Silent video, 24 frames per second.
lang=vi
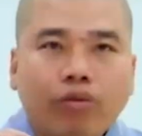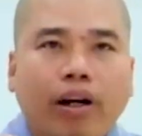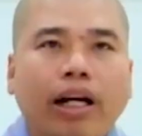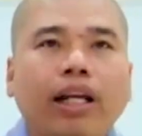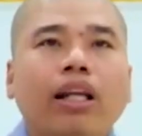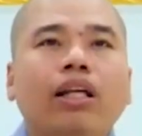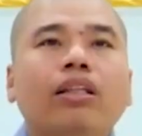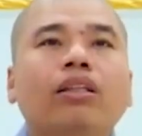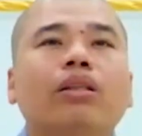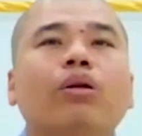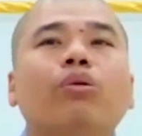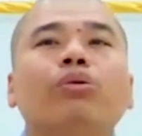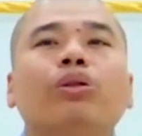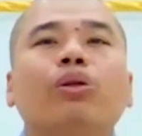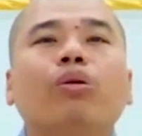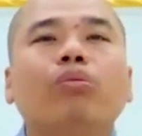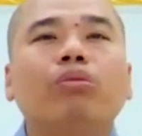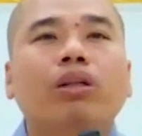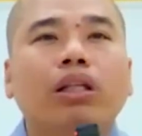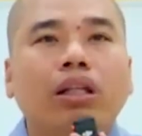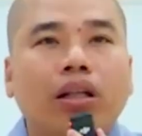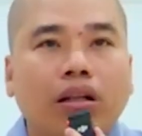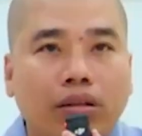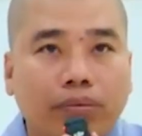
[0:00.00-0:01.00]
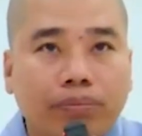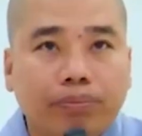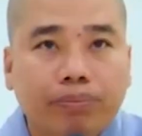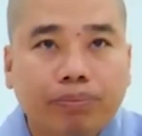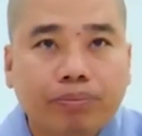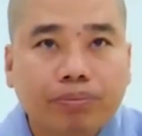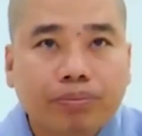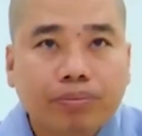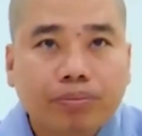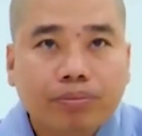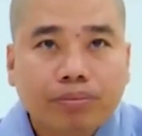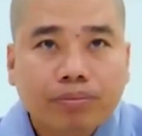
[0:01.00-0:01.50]
phải lên tu chung với nó.
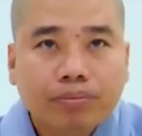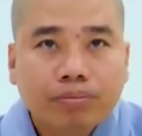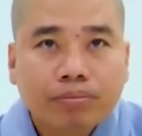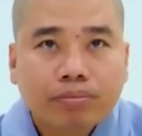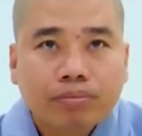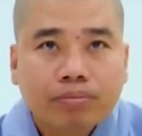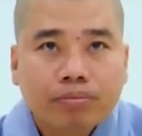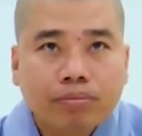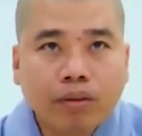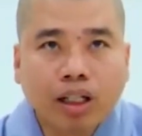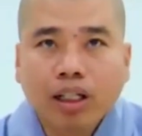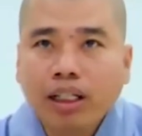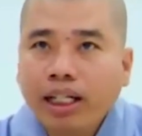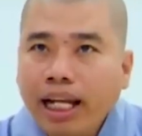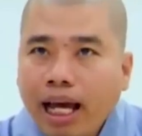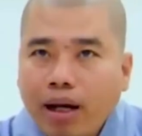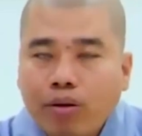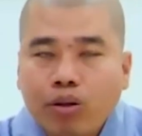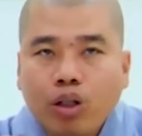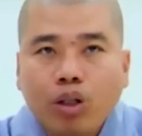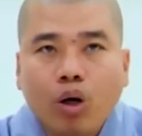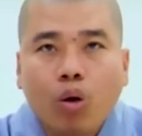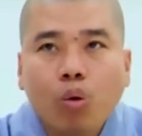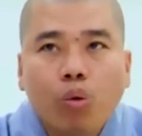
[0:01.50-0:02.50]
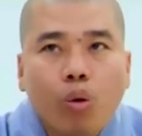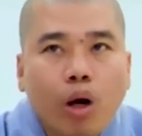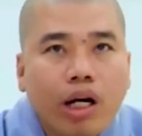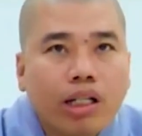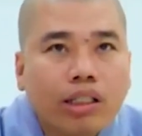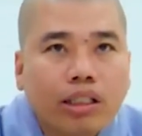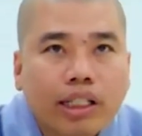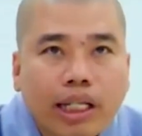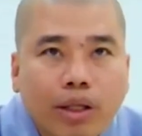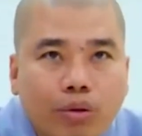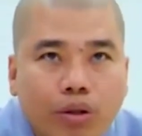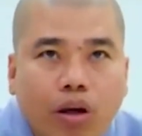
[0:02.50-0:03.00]
Bữa nào nó ngủ
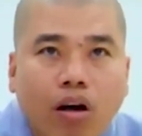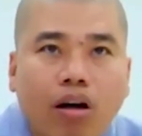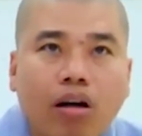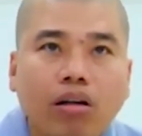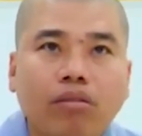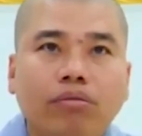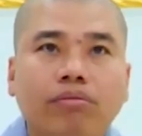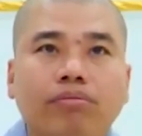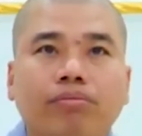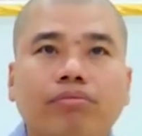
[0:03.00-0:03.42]
quên kêu nó,